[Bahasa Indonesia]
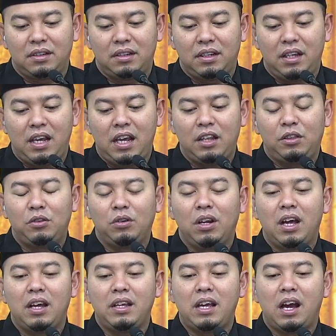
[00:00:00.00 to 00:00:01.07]

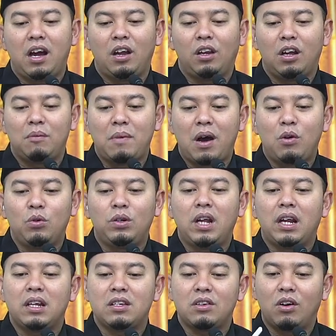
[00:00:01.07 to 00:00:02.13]
Itulah yang Allah mau
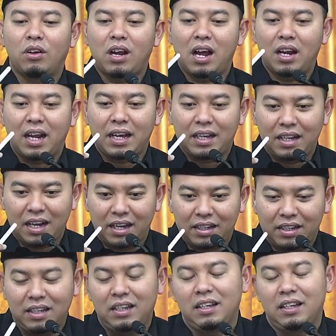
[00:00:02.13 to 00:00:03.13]
dari seorang laki-laki.